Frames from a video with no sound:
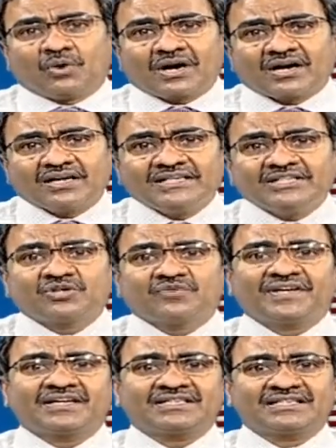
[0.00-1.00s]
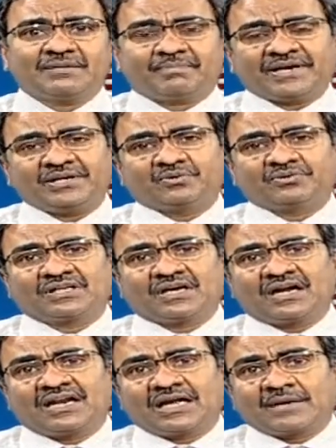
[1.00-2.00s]
ఒక్క ఈసోఫేగసే పైకి
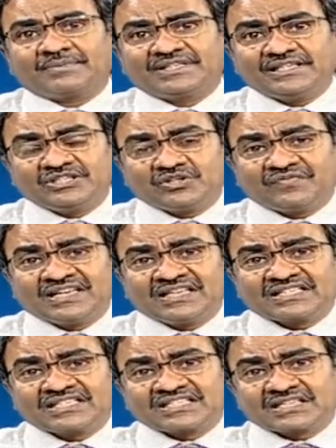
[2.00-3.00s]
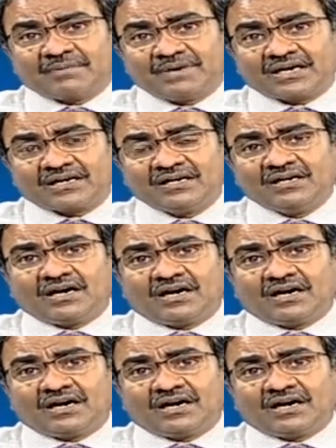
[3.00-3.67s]
ఉందా లేకపోతే ఈసోఫేగస్ అండ్ స్టమక్